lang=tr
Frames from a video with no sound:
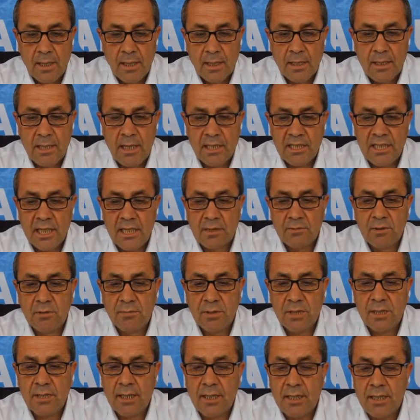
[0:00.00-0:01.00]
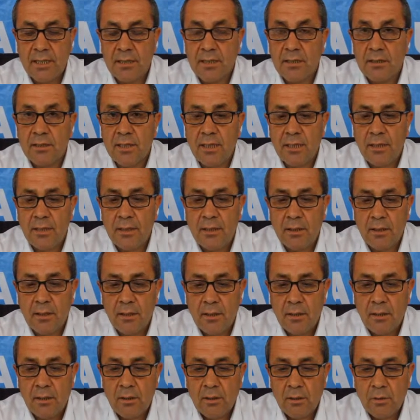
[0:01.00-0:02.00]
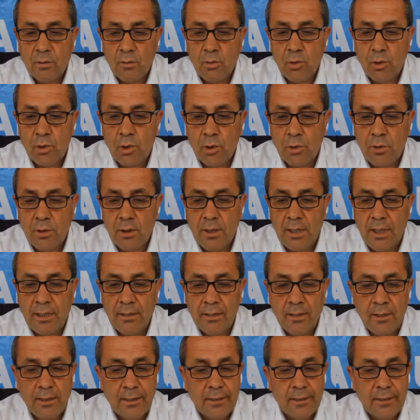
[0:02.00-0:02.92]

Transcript: Kazanımımız sayesinde düşünülen